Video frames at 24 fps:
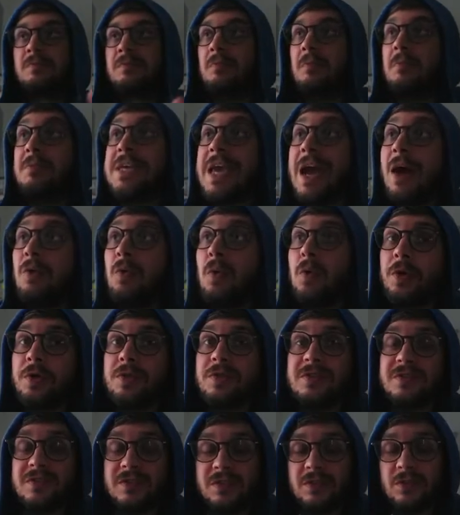Mi auguro
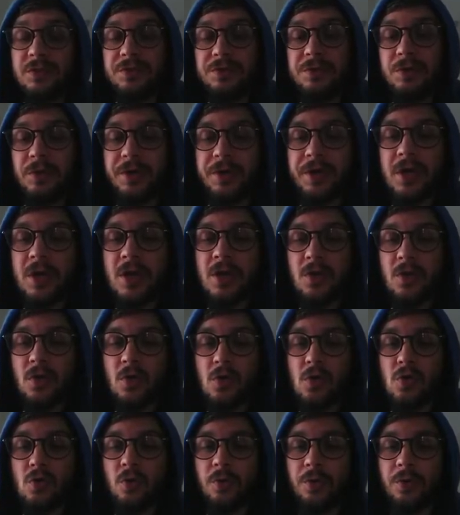di sì, dottore.
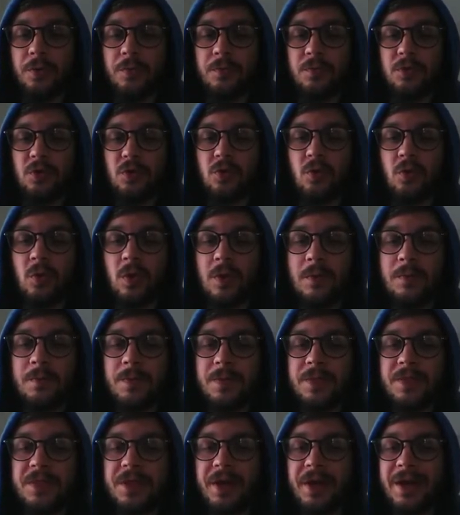1, 2,
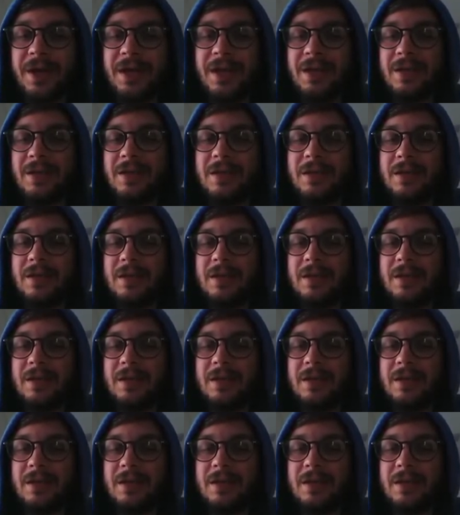3 e